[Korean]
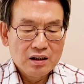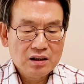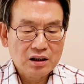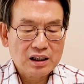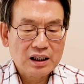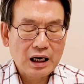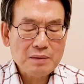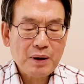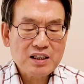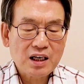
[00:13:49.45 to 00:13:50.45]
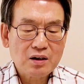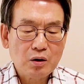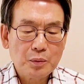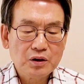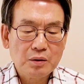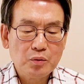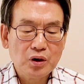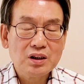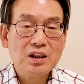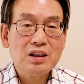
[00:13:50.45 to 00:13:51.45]
저 인간 판사들로부터
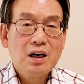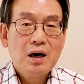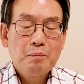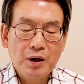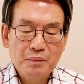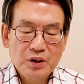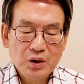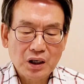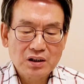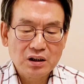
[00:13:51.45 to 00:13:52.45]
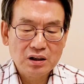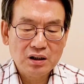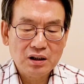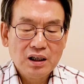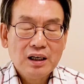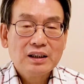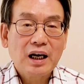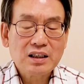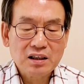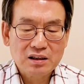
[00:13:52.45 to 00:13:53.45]
무너진 법치와 정의를
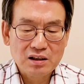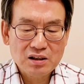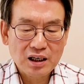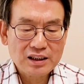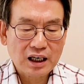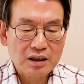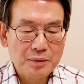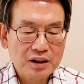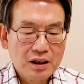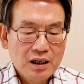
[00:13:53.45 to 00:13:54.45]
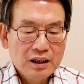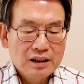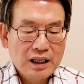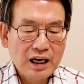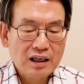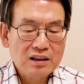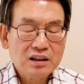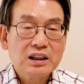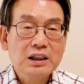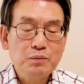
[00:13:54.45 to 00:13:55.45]
다시 건설하지 않으면
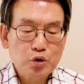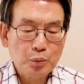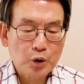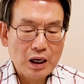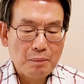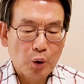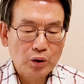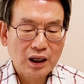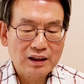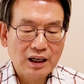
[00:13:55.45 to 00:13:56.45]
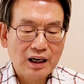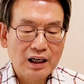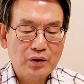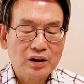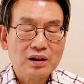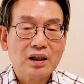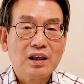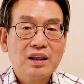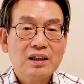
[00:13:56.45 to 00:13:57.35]
나라는 금수보다 못한 나라가 되었다.